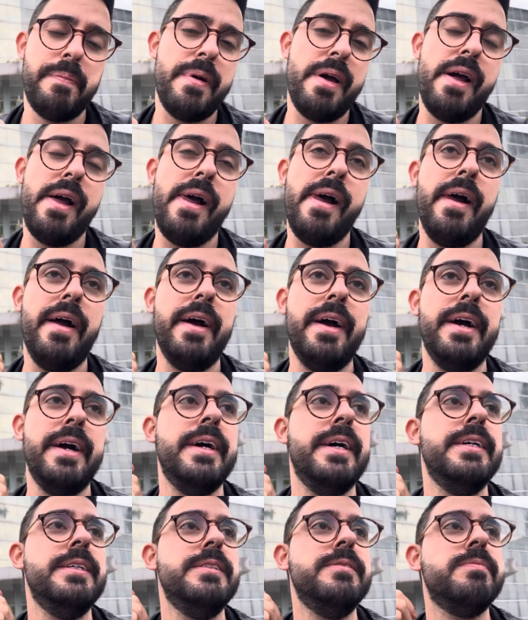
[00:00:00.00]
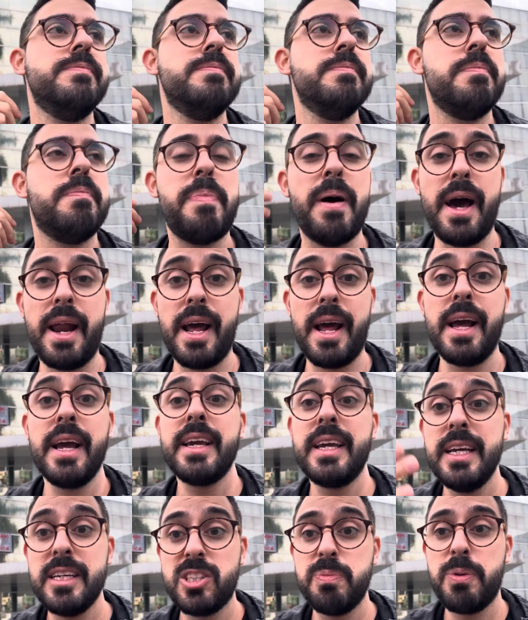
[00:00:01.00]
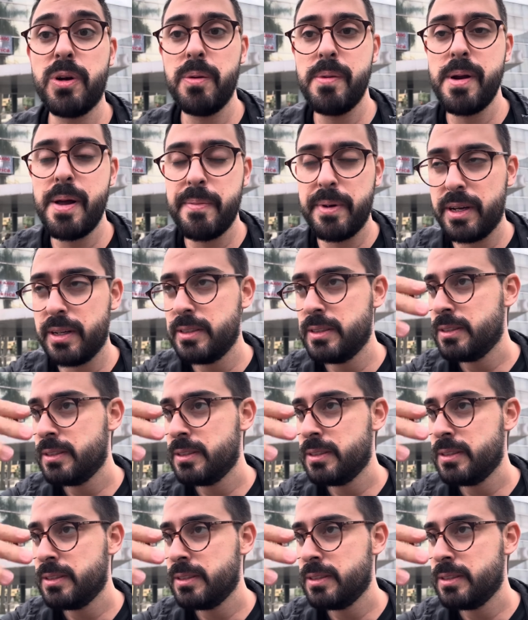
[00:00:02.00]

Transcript: é, para que esse problema